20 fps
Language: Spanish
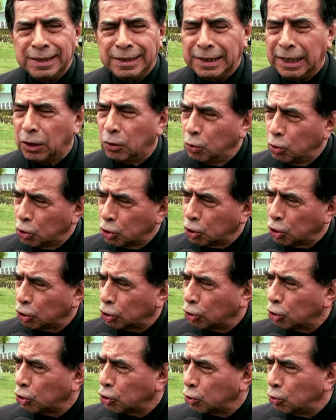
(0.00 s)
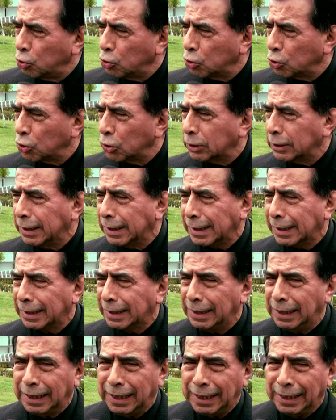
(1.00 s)
y algunos otros cursos que
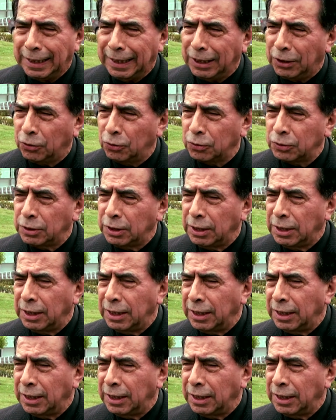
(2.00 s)
requieran ellos